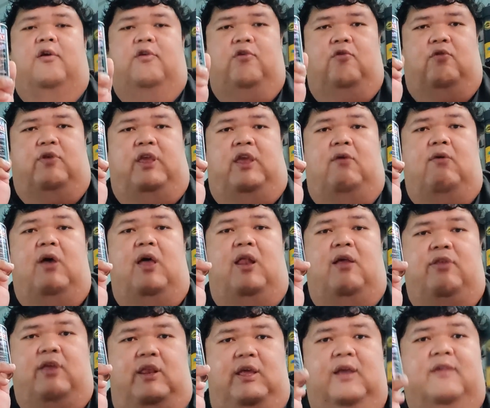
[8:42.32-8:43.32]
อยู่ที่ว่า
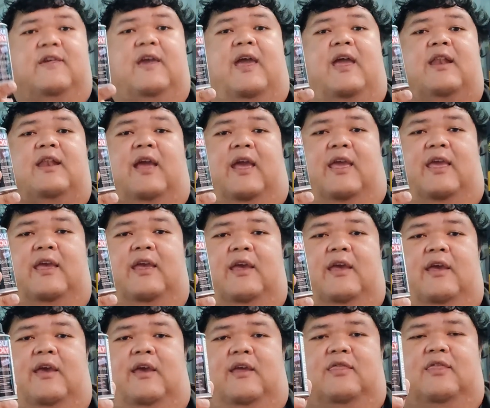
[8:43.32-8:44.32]
เราจะเลือกใช้อันไหน
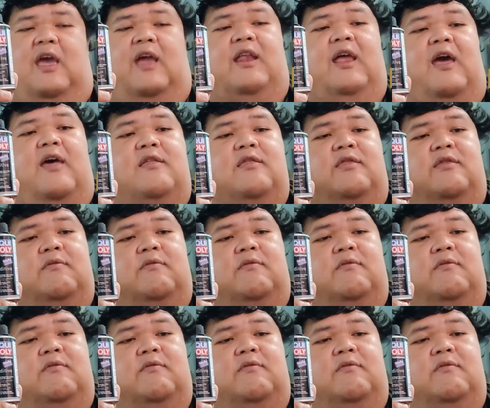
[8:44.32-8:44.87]
แต่ถ้า